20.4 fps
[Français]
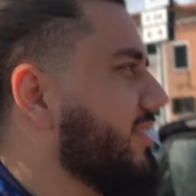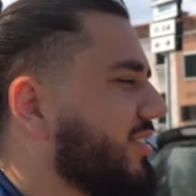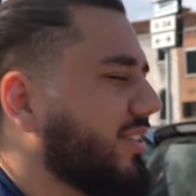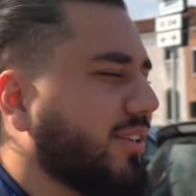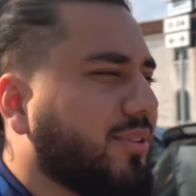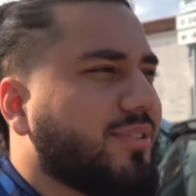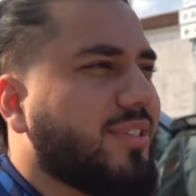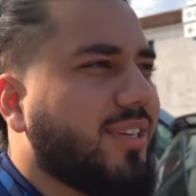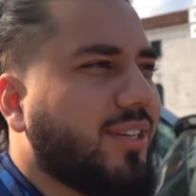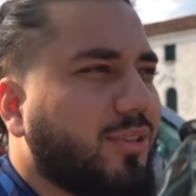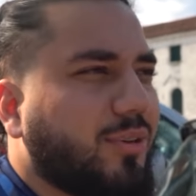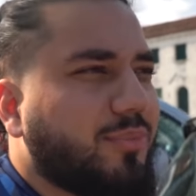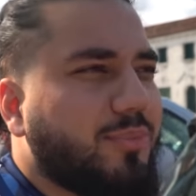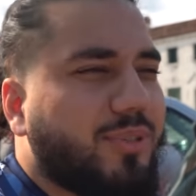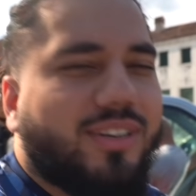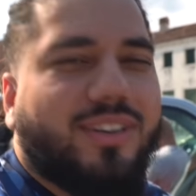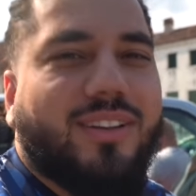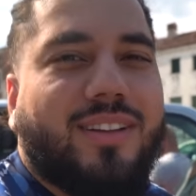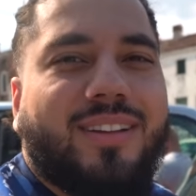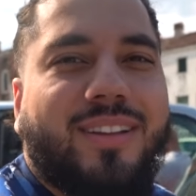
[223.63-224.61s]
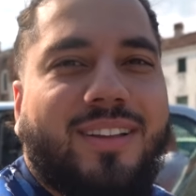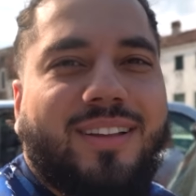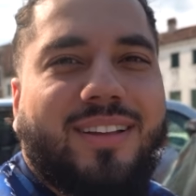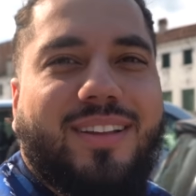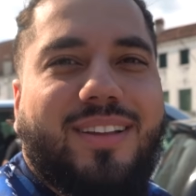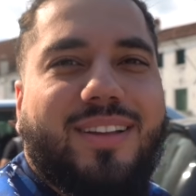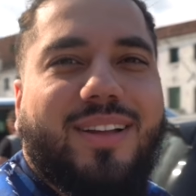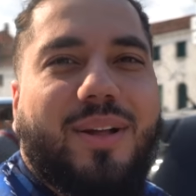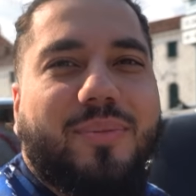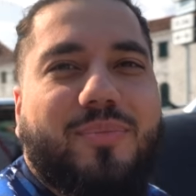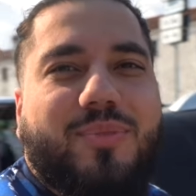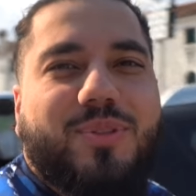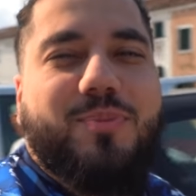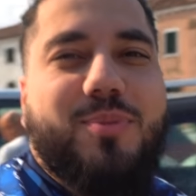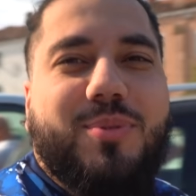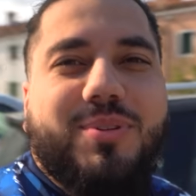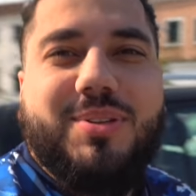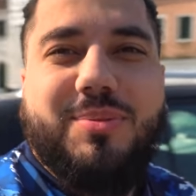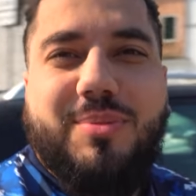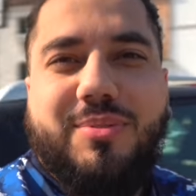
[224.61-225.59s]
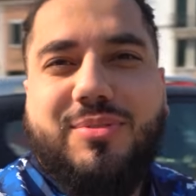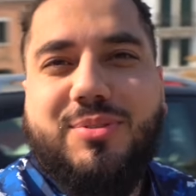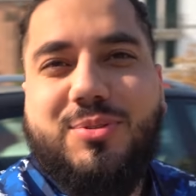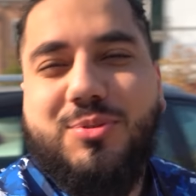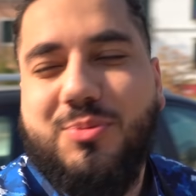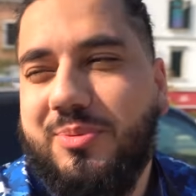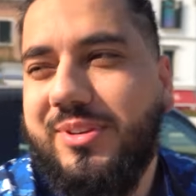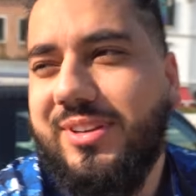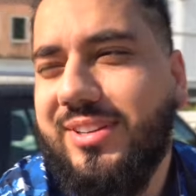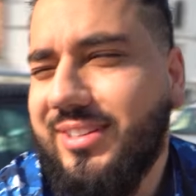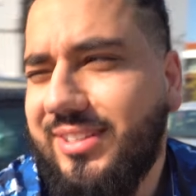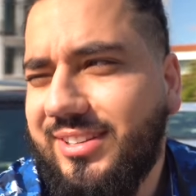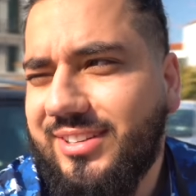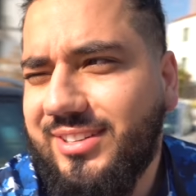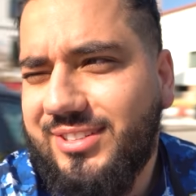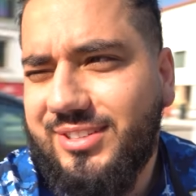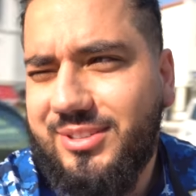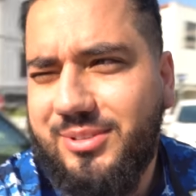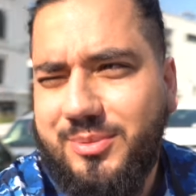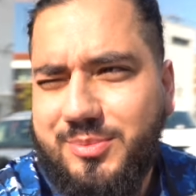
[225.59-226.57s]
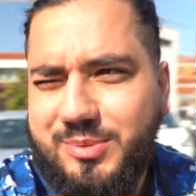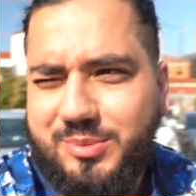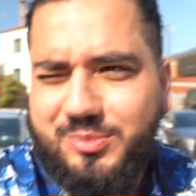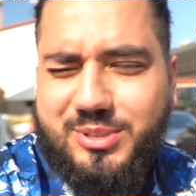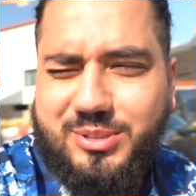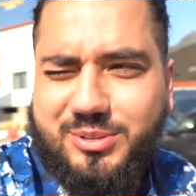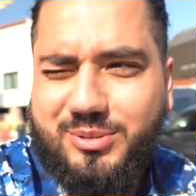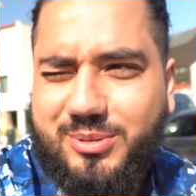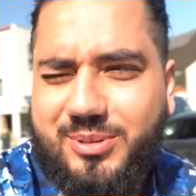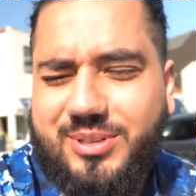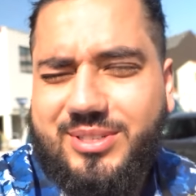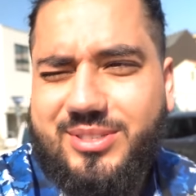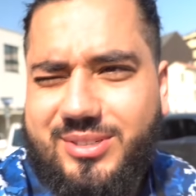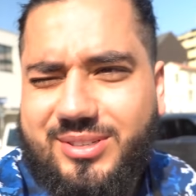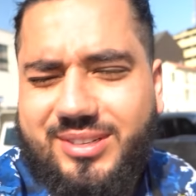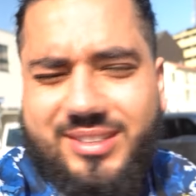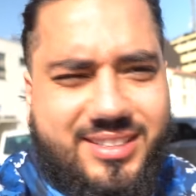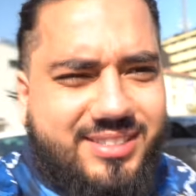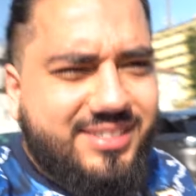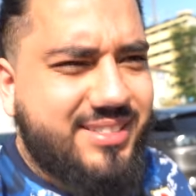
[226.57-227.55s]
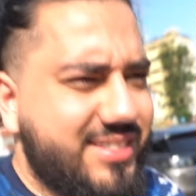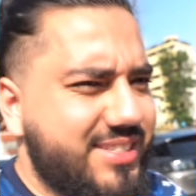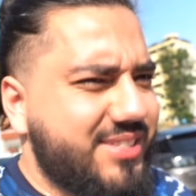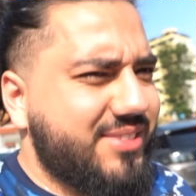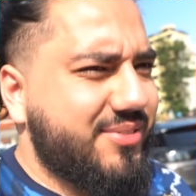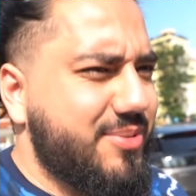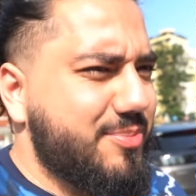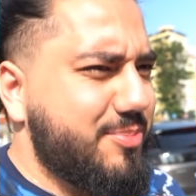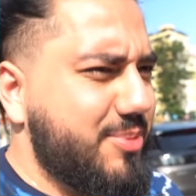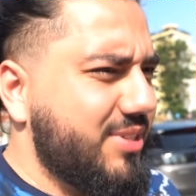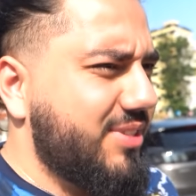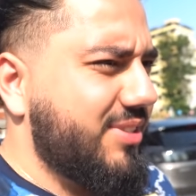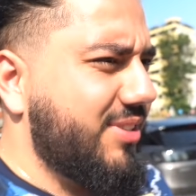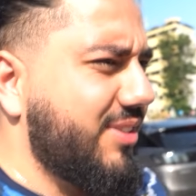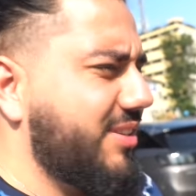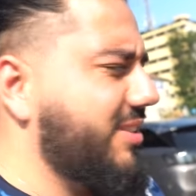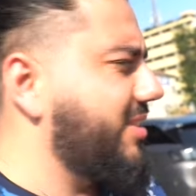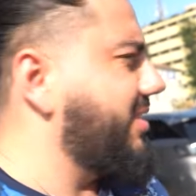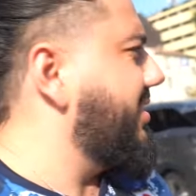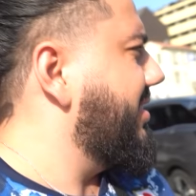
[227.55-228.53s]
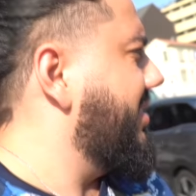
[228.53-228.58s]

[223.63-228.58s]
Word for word: J'ai réussi à dormir. Un petit peu, ça m'a fait du bien les gars. J'ai dormi au moins 2-3 heures là, ça fait plaisir.